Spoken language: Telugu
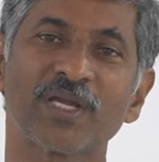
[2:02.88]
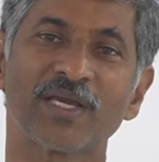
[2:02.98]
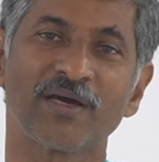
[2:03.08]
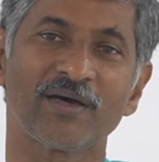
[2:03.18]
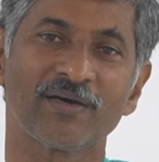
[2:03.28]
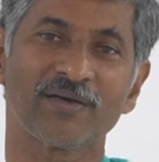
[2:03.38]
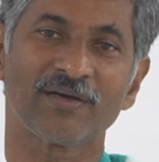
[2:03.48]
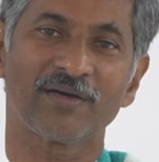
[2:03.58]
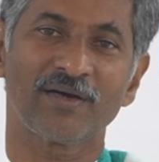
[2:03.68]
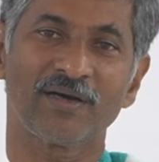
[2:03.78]
ఉన్నాయా
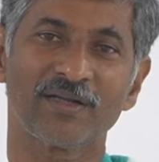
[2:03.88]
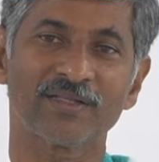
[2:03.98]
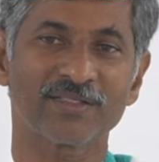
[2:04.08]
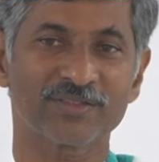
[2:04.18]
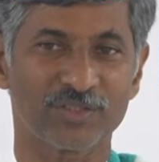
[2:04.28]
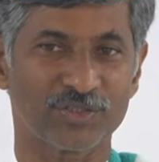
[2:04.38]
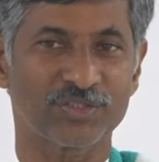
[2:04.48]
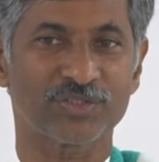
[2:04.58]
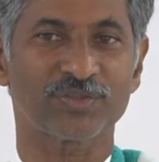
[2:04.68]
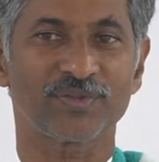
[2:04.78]
అనేది కాస్త చెక్
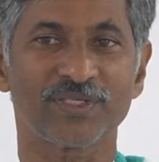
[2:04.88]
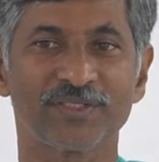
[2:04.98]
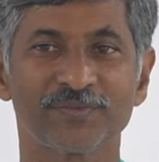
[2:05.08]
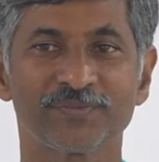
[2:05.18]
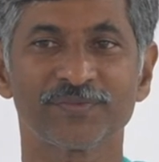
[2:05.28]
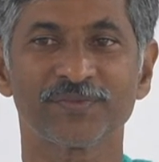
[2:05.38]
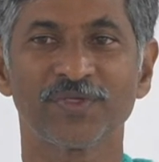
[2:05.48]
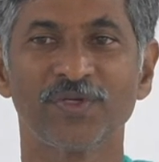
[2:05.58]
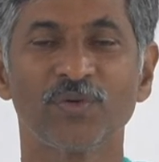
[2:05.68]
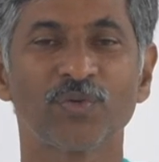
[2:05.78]
చేసుకోవాలి
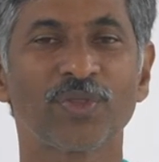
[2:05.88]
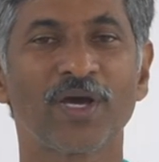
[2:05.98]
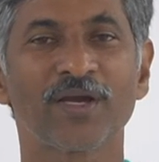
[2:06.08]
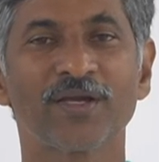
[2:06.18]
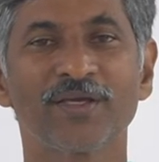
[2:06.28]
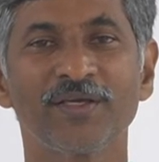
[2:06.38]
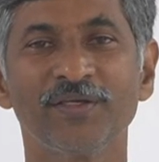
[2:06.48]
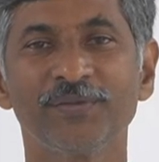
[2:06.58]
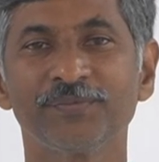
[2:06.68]
ఉదాహరణకి